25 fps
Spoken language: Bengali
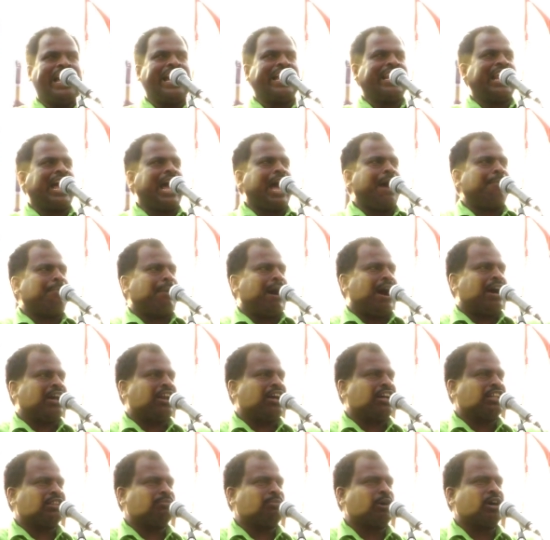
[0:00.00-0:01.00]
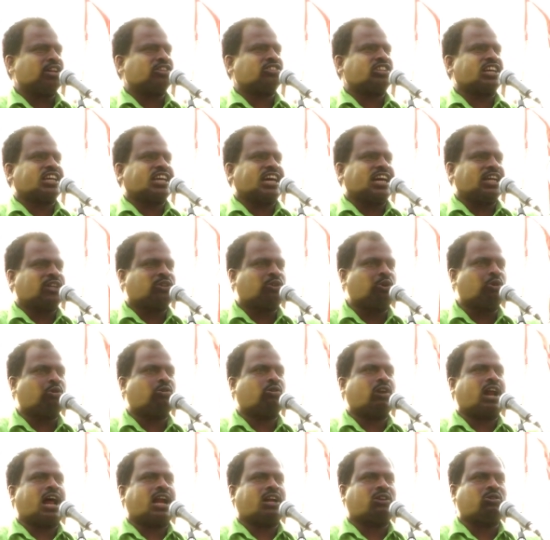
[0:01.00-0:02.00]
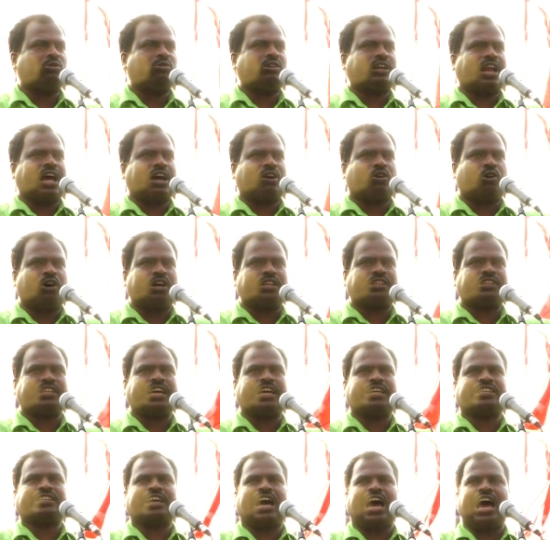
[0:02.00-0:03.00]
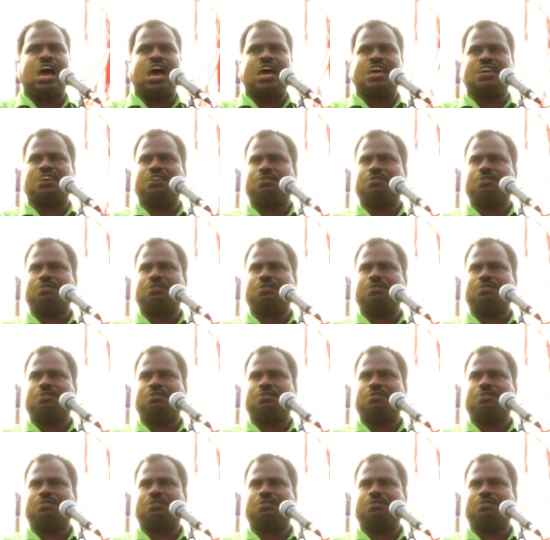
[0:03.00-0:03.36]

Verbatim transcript: এরা ভারতবর্ষকে টুকরা টুকরা করতে চায়